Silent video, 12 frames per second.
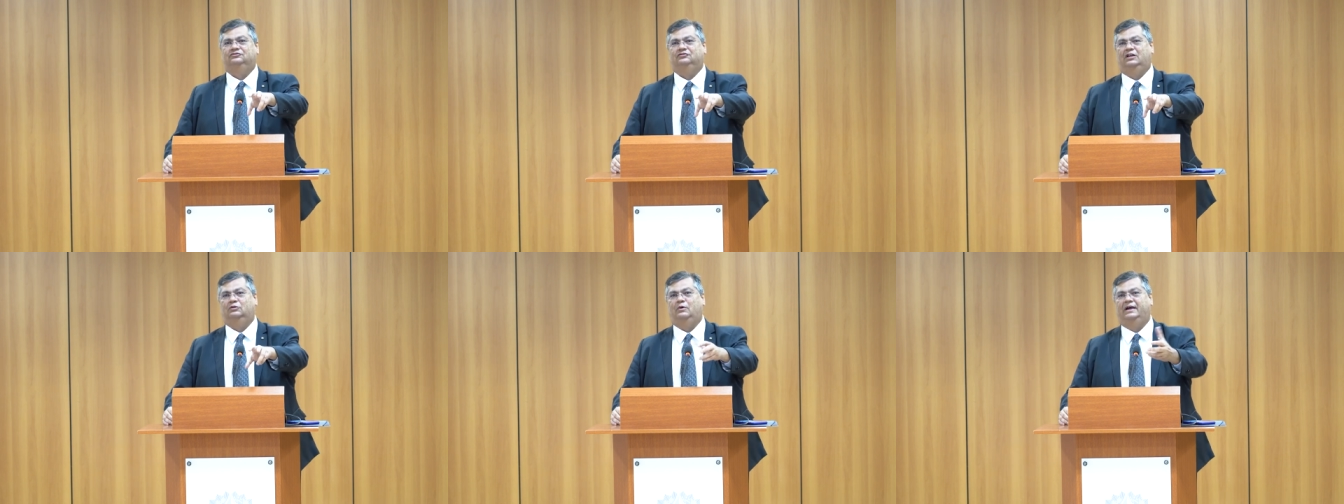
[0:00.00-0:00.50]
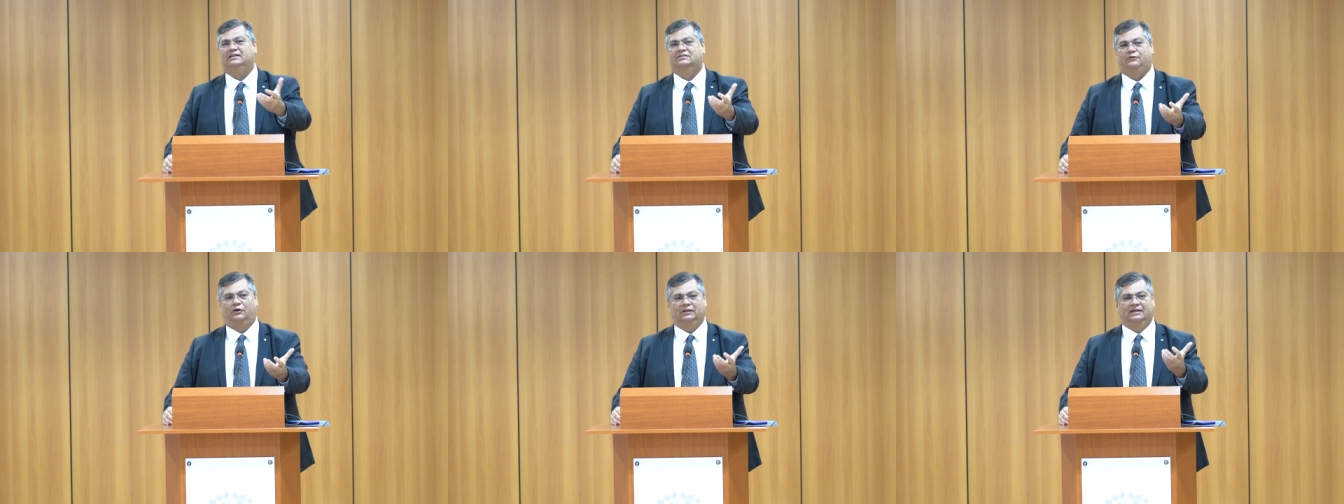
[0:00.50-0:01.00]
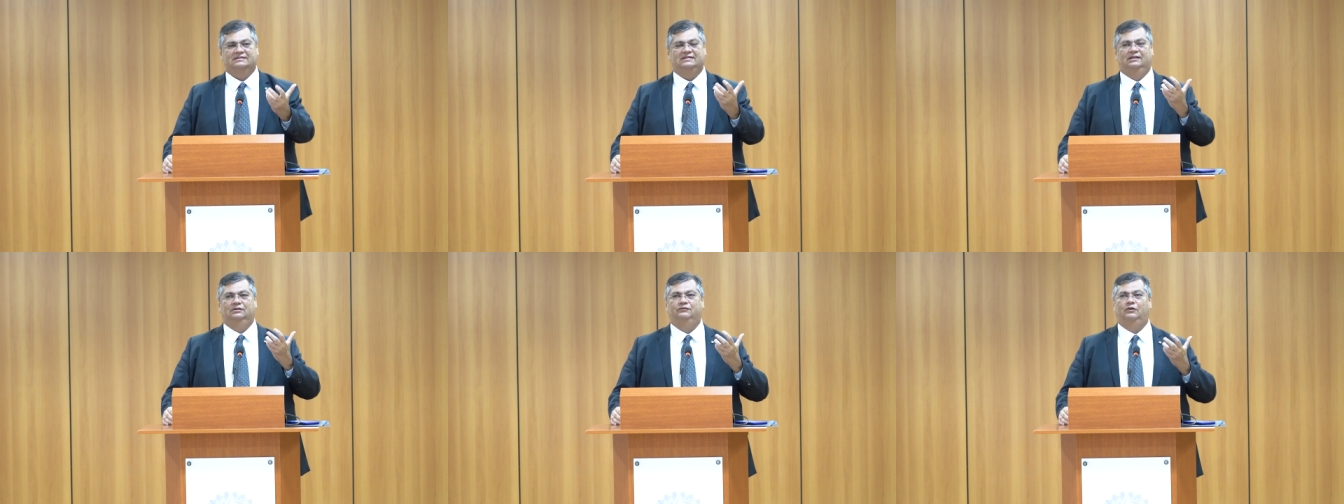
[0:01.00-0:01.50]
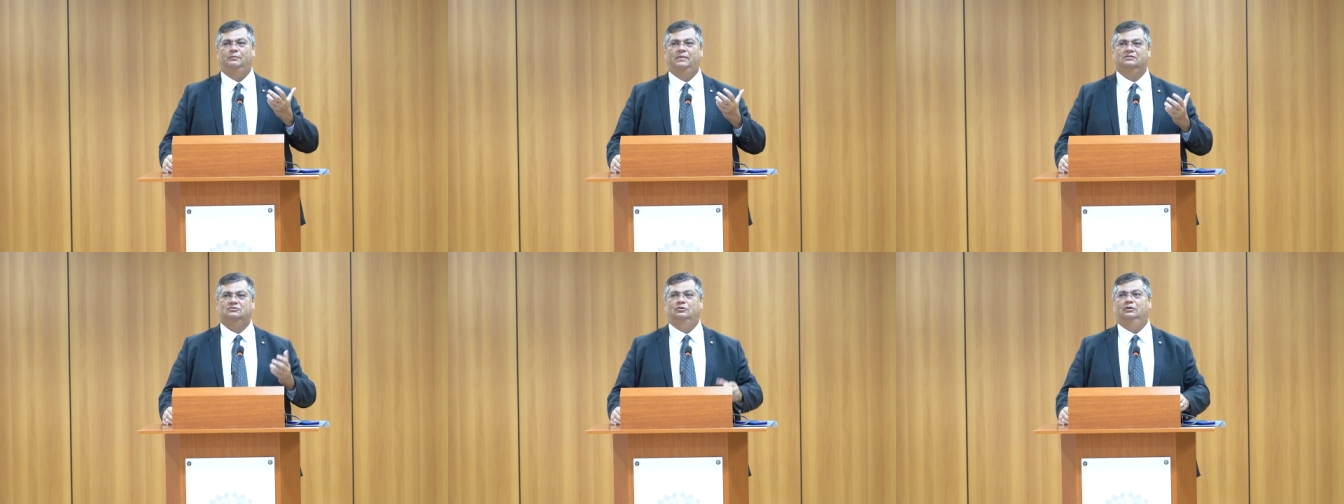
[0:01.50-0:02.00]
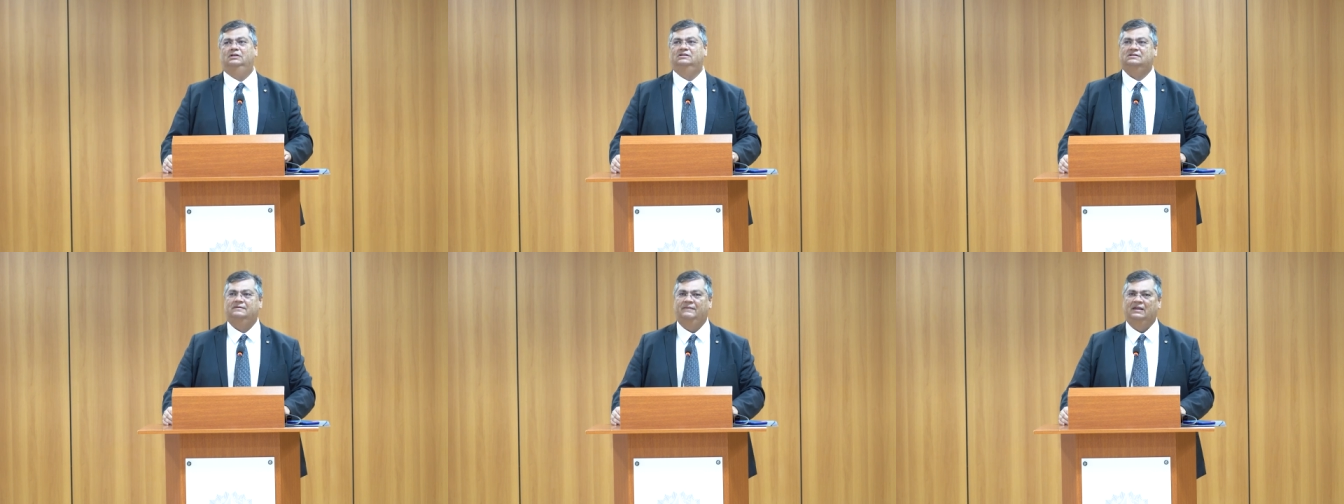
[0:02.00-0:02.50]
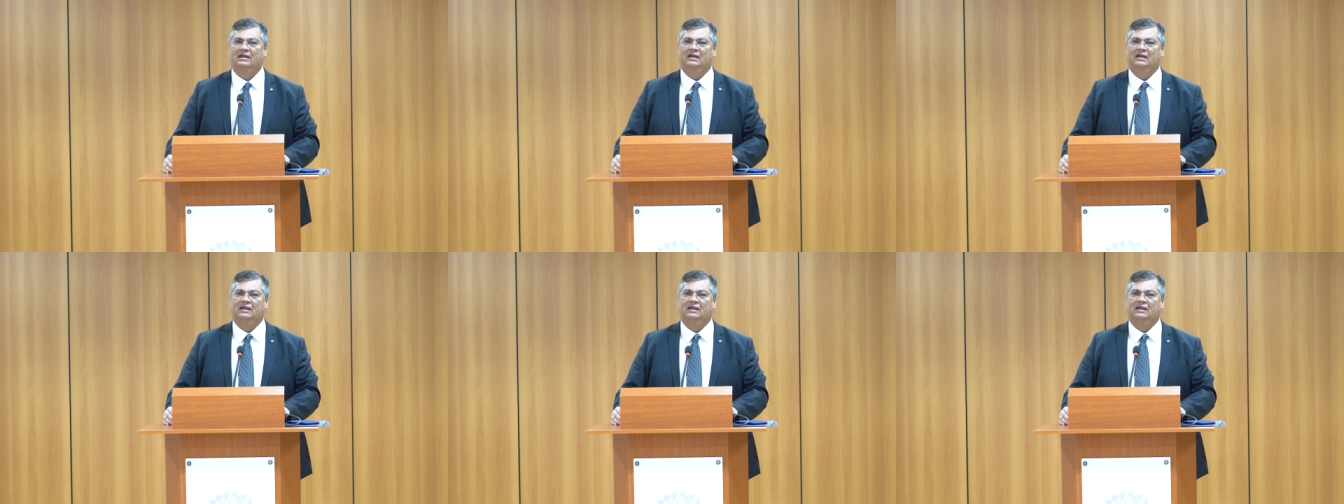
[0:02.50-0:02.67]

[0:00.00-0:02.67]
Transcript: estaduais fornecendo informações